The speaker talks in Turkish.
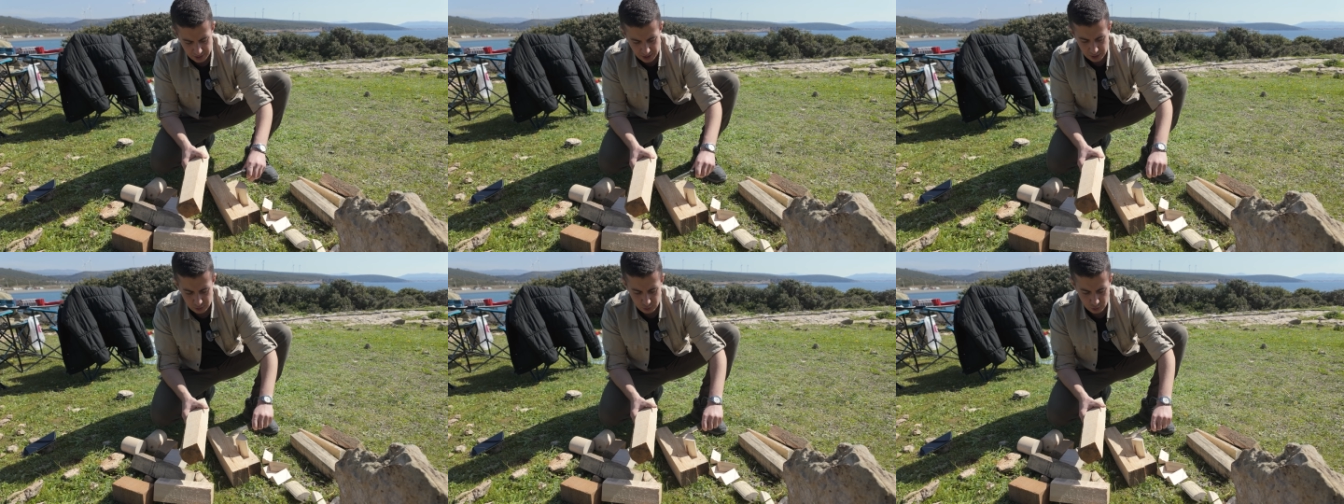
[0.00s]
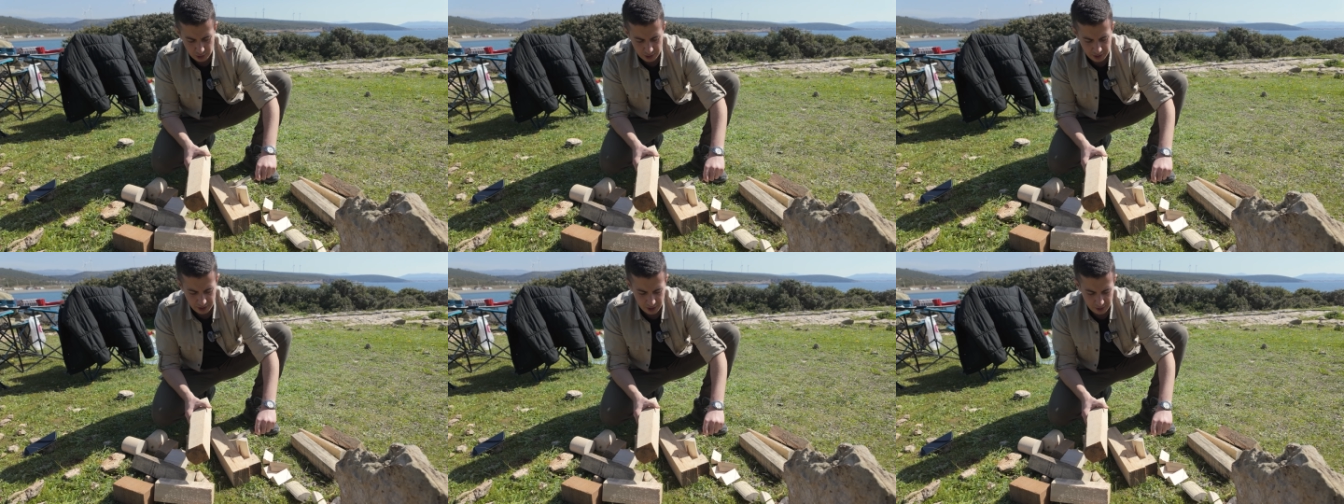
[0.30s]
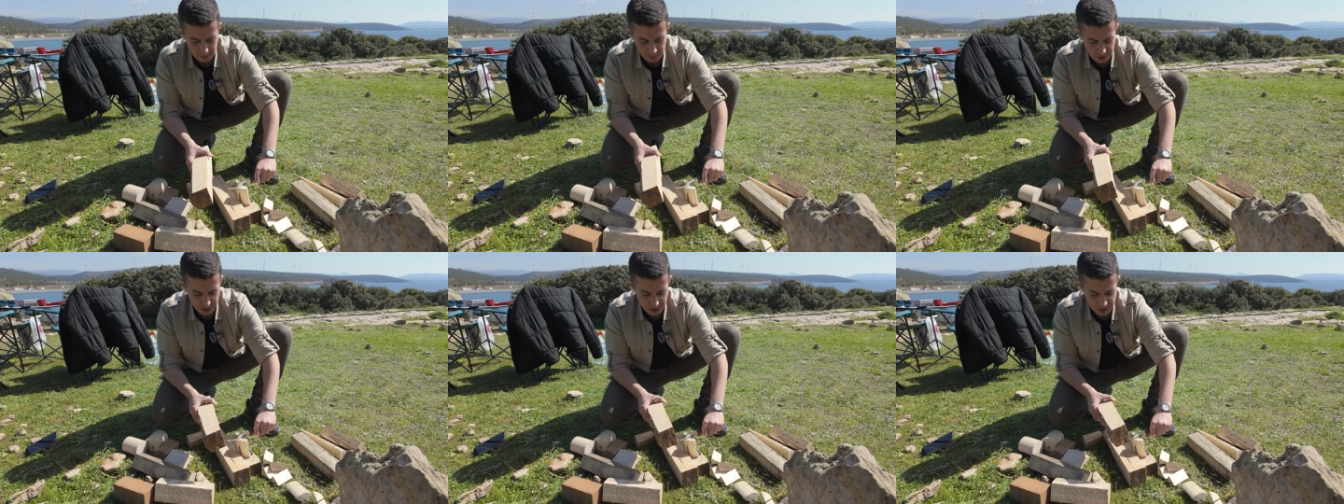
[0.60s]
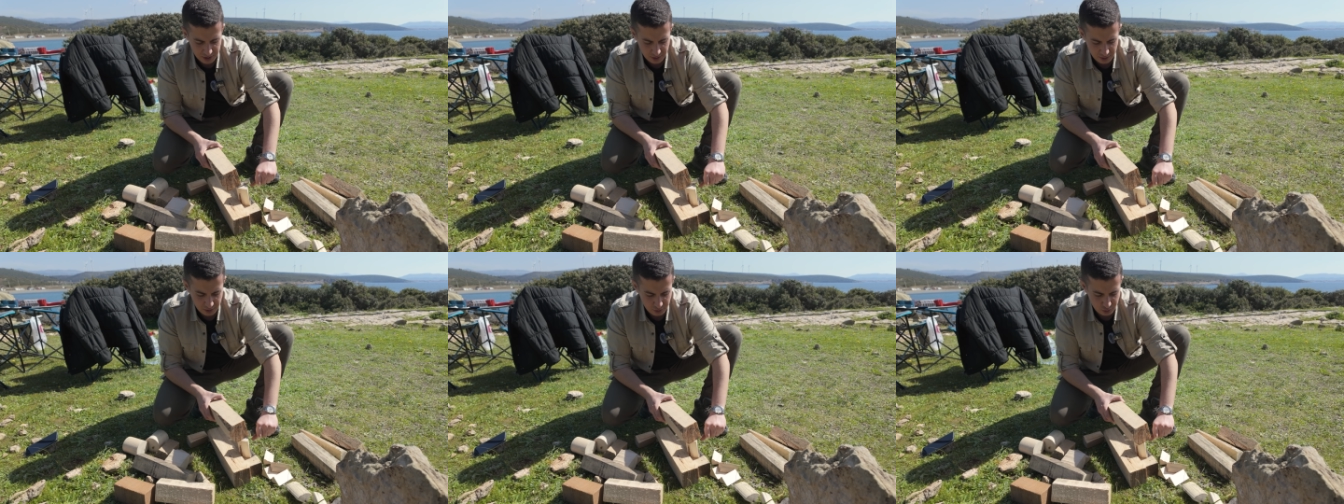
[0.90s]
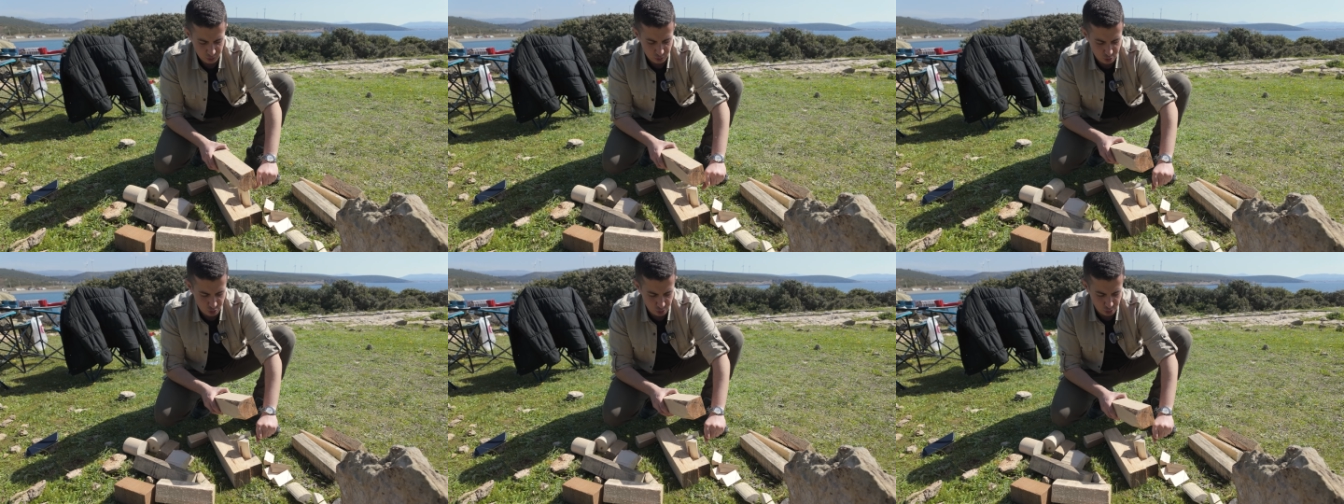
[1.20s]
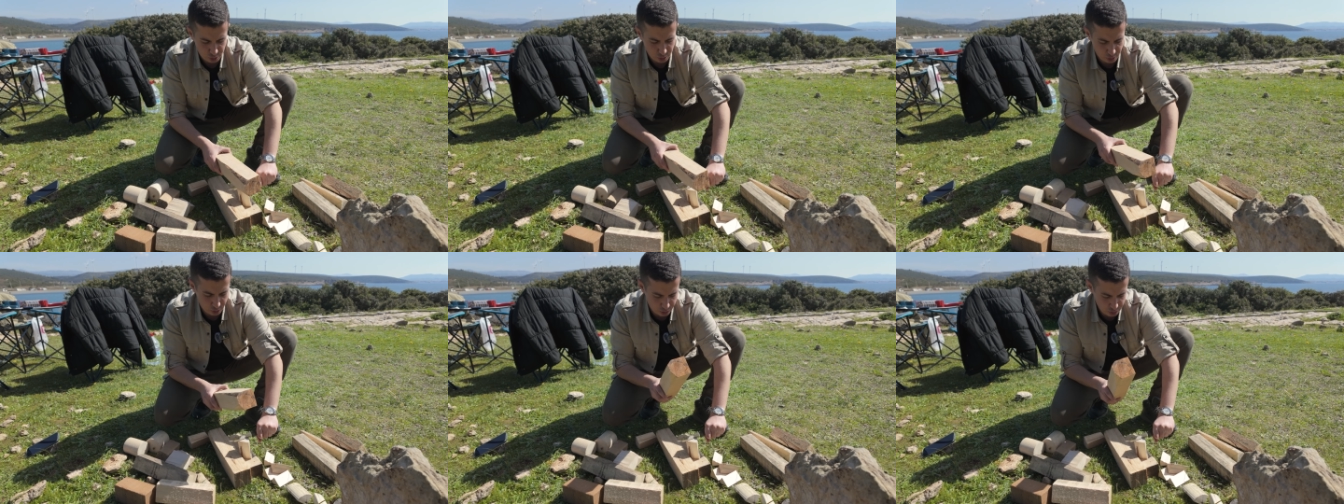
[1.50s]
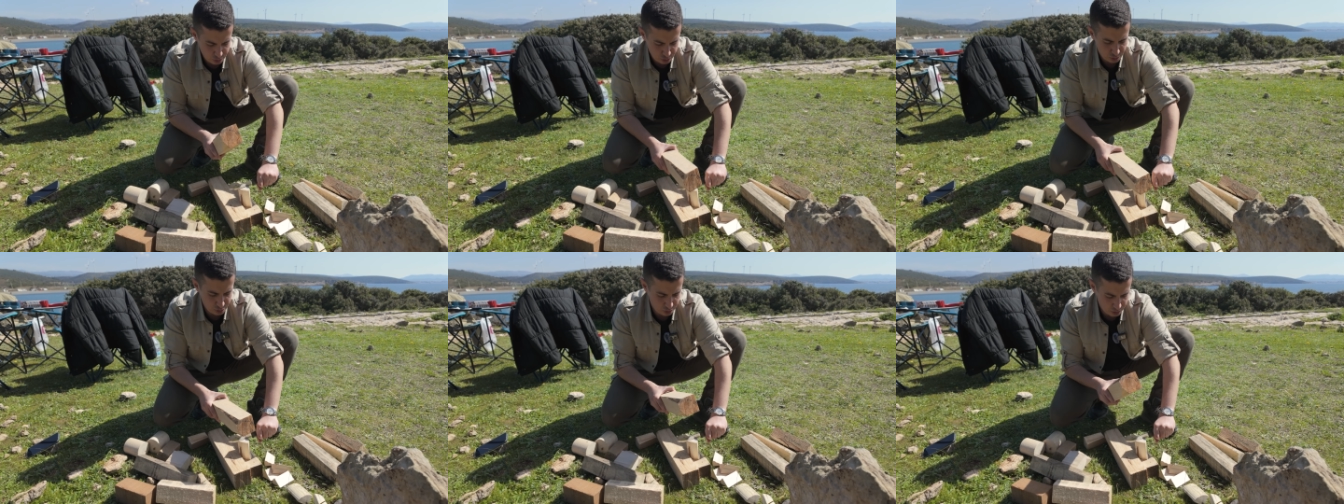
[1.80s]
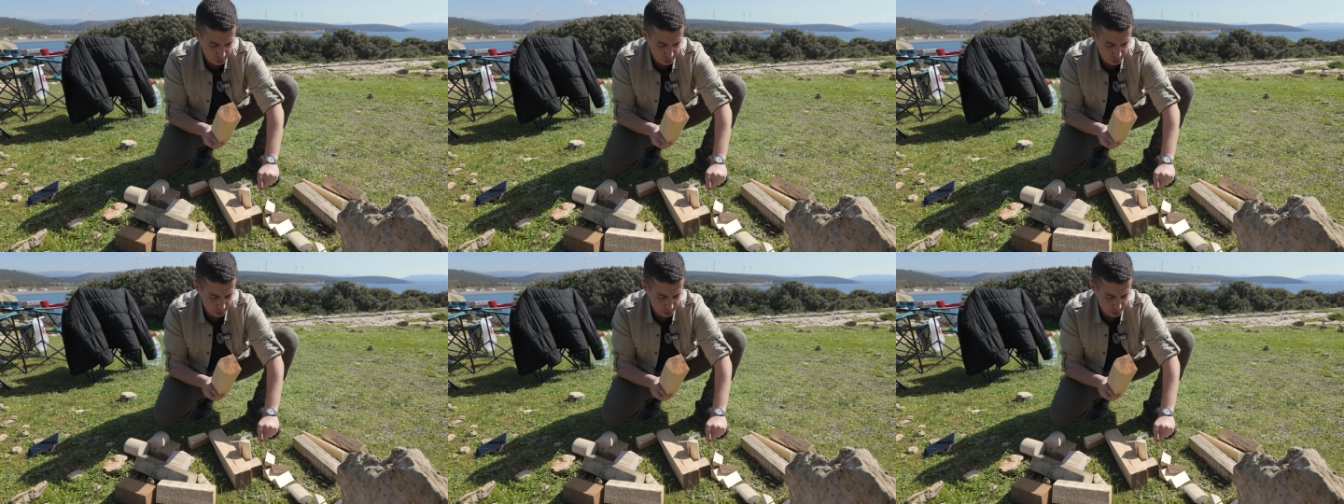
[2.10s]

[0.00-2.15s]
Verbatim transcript: daha kolay yakmak için küçültüyoruz.